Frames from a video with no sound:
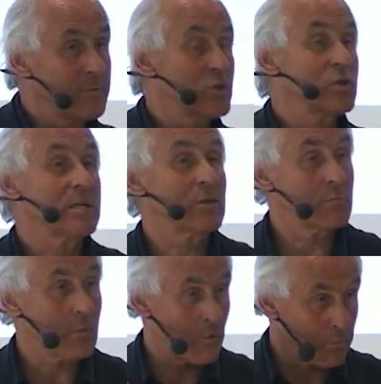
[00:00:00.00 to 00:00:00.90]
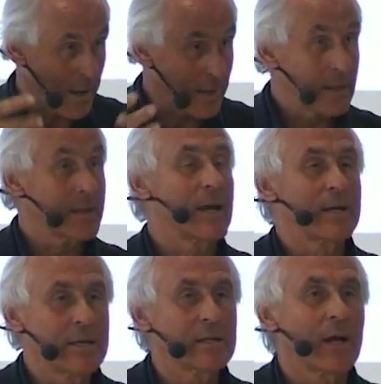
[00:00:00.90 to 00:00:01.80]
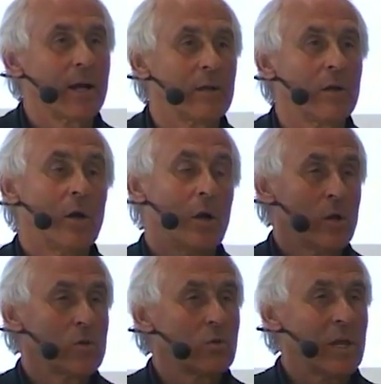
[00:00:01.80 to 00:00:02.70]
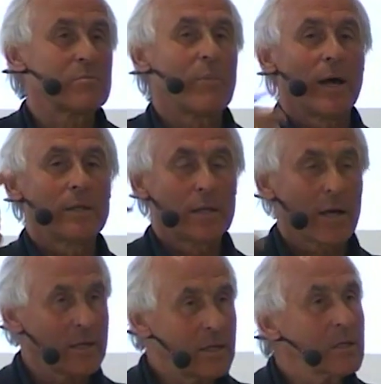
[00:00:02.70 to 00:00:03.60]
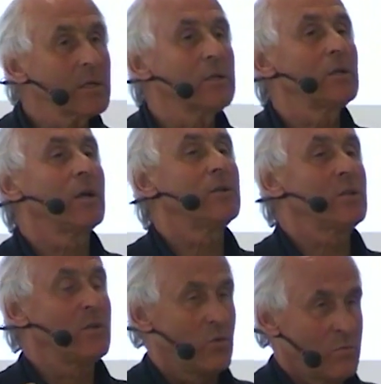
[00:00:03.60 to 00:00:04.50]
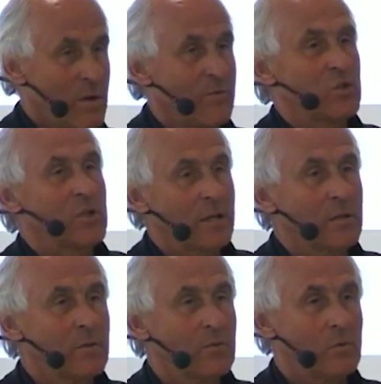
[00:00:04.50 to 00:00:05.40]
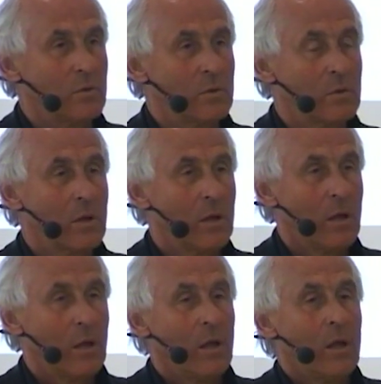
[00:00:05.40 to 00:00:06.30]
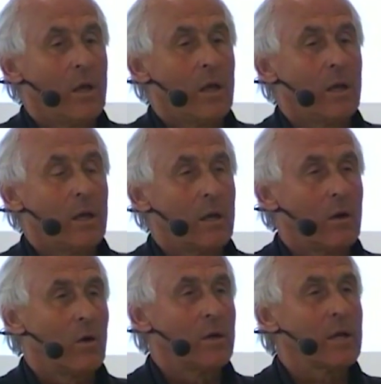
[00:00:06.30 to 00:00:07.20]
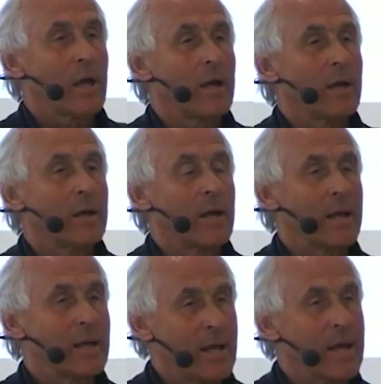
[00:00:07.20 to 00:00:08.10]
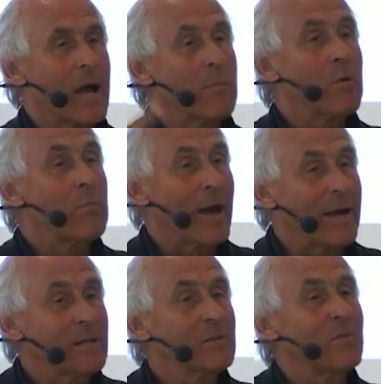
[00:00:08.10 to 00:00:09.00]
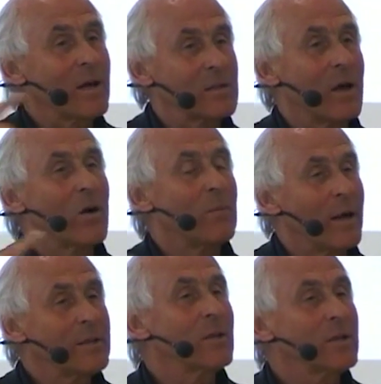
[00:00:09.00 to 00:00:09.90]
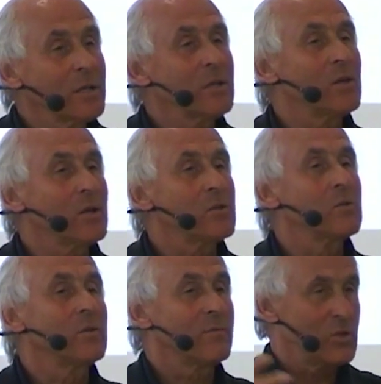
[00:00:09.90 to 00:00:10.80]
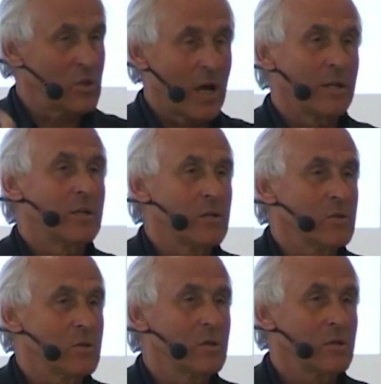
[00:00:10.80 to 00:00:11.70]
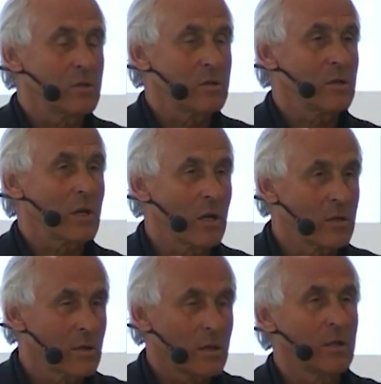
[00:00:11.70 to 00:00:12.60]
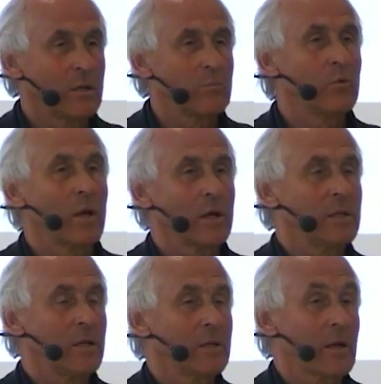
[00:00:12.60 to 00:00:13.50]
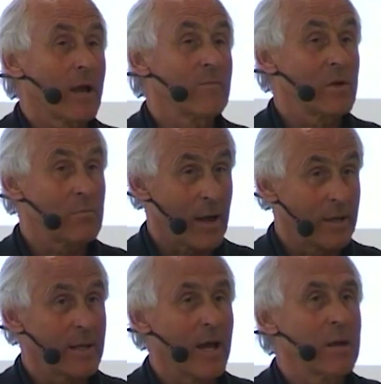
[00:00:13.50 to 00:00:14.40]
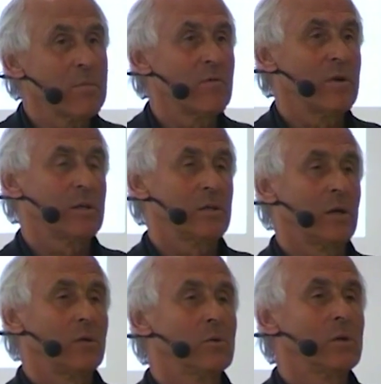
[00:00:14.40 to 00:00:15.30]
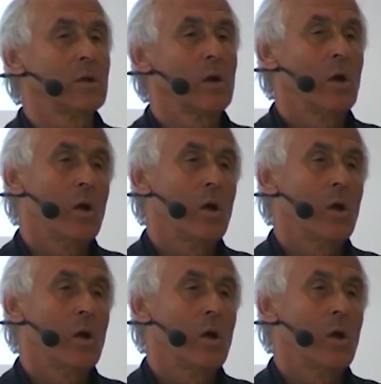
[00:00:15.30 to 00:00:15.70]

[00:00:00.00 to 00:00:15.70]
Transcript: verstehe und auf beide reagieren kann, sodass beide nach ihren Kriterien sich von mir verstanden fühlen. Äh, ich erkläre aber beiden, was auch am anderen richtig ist und wie schade das ist, dass sie sich gegenseitig in die Polarität treiben, weil beide ärmer werden dadurch.